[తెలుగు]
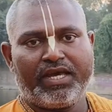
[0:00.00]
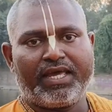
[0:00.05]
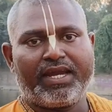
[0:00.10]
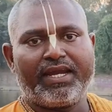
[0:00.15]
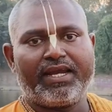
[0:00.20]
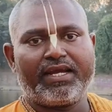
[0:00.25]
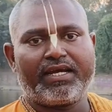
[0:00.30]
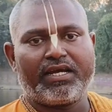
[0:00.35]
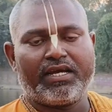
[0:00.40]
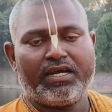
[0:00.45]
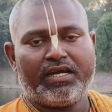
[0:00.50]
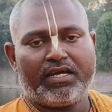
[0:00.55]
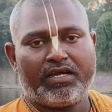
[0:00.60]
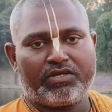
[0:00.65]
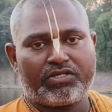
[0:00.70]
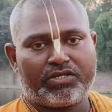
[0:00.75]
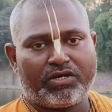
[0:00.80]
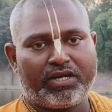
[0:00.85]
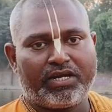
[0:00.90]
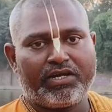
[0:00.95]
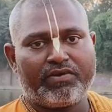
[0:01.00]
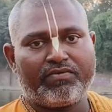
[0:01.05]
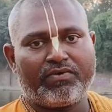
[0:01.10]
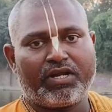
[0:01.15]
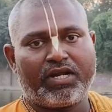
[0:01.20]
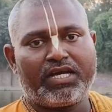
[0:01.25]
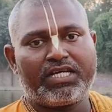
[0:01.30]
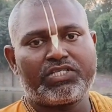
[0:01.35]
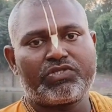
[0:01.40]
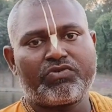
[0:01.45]
హిరణ్య సారీ
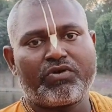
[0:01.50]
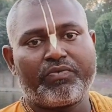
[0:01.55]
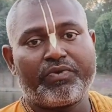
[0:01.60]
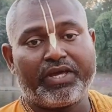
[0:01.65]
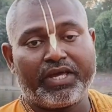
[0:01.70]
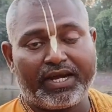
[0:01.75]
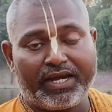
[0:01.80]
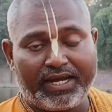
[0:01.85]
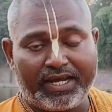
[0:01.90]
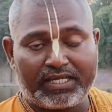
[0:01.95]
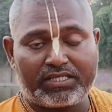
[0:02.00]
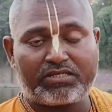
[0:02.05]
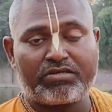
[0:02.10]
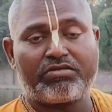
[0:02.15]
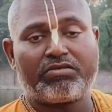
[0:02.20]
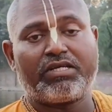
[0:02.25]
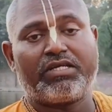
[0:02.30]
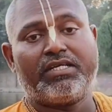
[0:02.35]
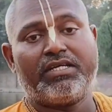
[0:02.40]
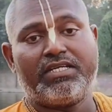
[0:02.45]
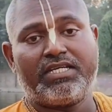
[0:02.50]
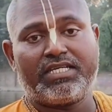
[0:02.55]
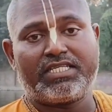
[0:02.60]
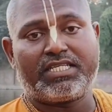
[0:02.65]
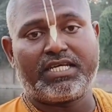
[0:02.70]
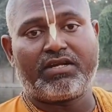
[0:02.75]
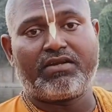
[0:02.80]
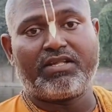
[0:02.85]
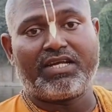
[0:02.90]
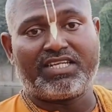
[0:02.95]
వరాహస్వామి హిరణ్యాక్షుడితో యుద్ధం
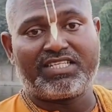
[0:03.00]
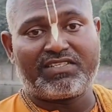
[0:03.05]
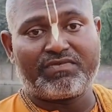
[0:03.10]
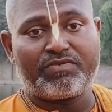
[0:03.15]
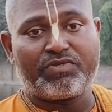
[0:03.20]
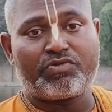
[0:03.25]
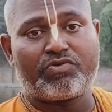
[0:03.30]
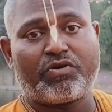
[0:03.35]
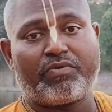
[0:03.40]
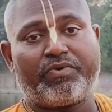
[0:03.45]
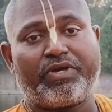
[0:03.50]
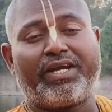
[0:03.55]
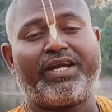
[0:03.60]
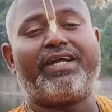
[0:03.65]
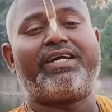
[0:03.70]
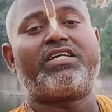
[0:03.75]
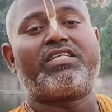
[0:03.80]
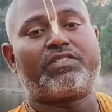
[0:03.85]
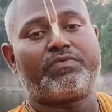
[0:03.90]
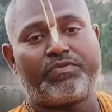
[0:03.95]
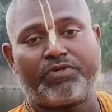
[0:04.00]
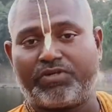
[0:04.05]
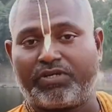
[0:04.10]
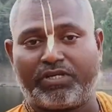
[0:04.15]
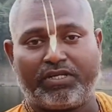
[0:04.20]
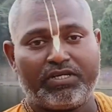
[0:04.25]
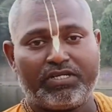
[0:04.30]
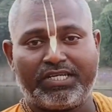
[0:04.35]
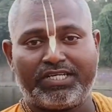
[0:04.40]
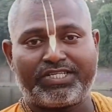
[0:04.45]
చేశారు నరసింహస్వామి హిరణ్య కసిపుడితో
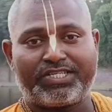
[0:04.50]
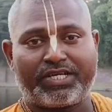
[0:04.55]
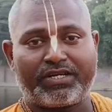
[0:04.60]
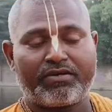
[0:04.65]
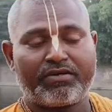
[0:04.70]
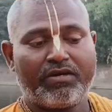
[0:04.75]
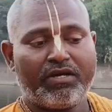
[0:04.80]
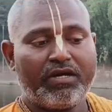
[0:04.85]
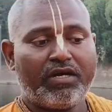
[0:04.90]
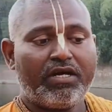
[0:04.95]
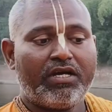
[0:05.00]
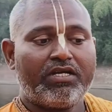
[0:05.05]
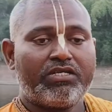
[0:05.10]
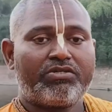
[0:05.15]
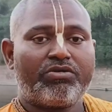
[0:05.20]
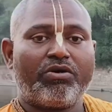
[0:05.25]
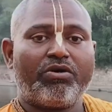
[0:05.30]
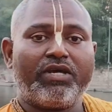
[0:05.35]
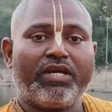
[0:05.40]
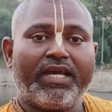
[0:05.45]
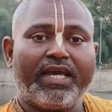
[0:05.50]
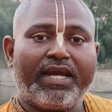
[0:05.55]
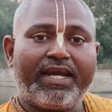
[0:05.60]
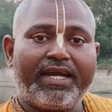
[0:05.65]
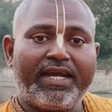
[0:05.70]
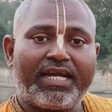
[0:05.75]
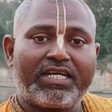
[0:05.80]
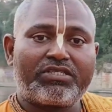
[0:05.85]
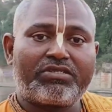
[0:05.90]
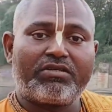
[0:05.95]
యుద్ధం చేశారు సో
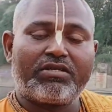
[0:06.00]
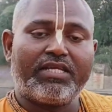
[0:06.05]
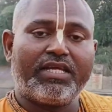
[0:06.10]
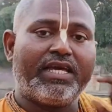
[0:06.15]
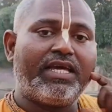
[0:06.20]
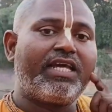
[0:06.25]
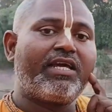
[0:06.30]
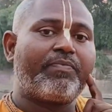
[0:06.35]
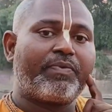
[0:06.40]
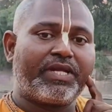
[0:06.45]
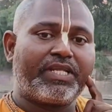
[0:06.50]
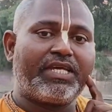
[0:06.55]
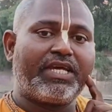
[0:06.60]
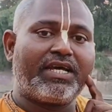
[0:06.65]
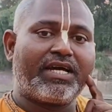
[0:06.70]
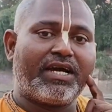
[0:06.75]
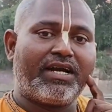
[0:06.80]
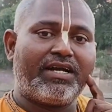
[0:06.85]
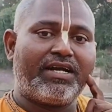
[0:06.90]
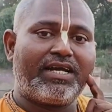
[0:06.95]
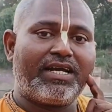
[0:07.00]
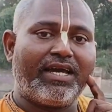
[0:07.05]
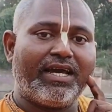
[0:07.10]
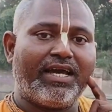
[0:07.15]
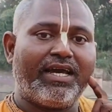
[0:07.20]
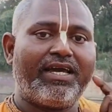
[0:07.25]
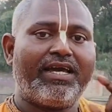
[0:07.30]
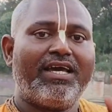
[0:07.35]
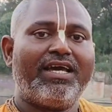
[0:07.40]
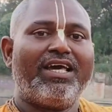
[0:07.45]
హిరణ్యాక్షుడు దేనికి ప్రతీక అంటే
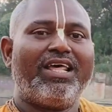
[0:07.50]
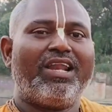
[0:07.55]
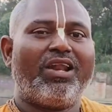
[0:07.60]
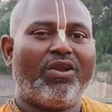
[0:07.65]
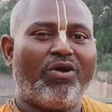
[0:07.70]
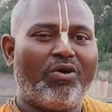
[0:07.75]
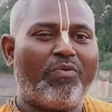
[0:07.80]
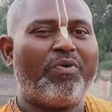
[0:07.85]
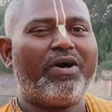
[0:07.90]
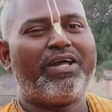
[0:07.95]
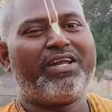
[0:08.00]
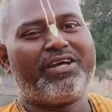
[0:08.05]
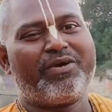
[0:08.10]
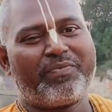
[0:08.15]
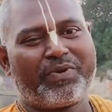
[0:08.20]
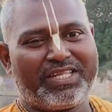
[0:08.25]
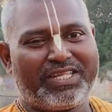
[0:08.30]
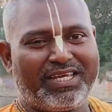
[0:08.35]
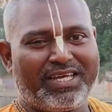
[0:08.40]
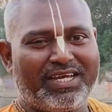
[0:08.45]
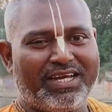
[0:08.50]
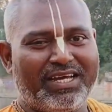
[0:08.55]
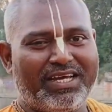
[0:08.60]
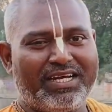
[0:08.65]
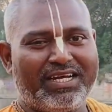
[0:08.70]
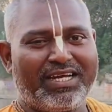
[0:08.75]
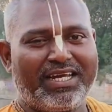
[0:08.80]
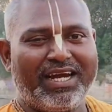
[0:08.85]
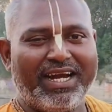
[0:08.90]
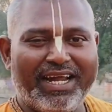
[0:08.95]
లోభానికి ప్రతీక
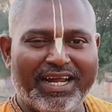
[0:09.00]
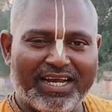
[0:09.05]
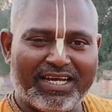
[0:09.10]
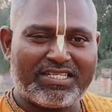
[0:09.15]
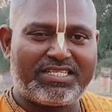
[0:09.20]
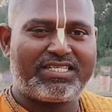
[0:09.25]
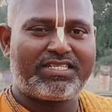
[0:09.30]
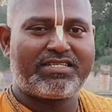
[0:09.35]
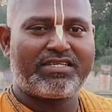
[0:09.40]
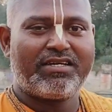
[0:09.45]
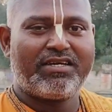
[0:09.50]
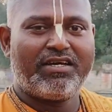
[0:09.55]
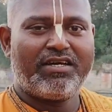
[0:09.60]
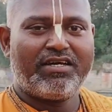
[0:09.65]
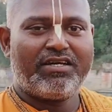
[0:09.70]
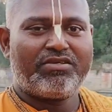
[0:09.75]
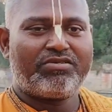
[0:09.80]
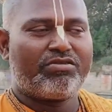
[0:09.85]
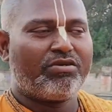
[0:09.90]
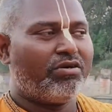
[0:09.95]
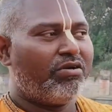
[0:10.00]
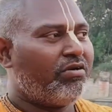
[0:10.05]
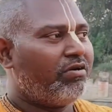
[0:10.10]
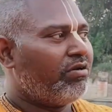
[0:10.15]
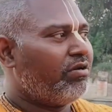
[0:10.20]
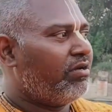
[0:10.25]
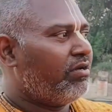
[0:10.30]
గ్రీడినెస్ సో